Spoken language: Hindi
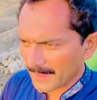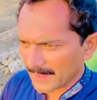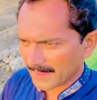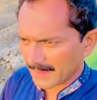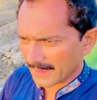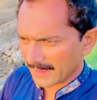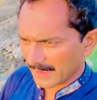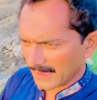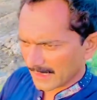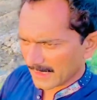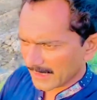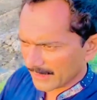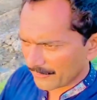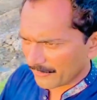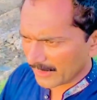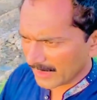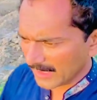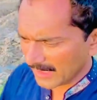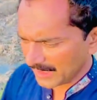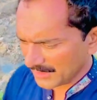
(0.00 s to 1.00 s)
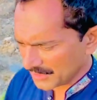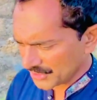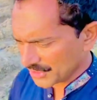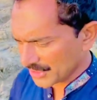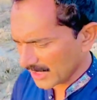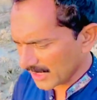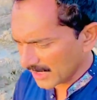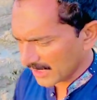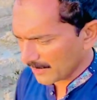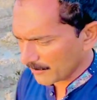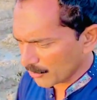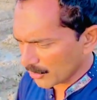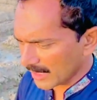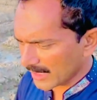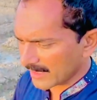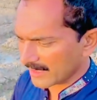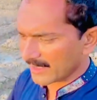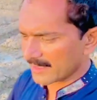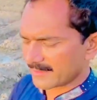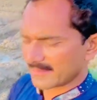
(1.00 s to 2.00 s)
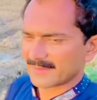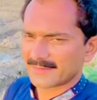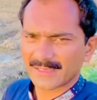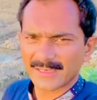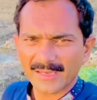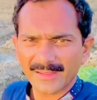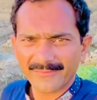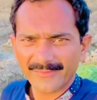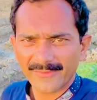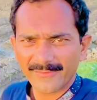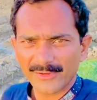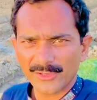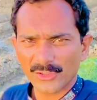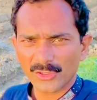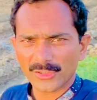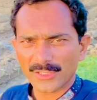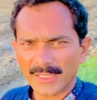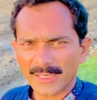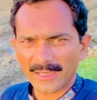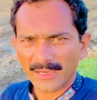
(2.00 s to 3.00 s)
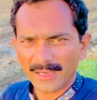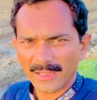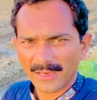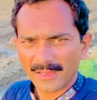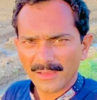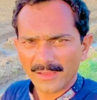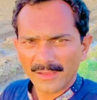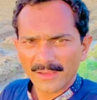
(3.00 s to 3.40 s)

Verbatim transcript: तो वल इनशाला मुलाकात ही से नवी वीडियो के नाल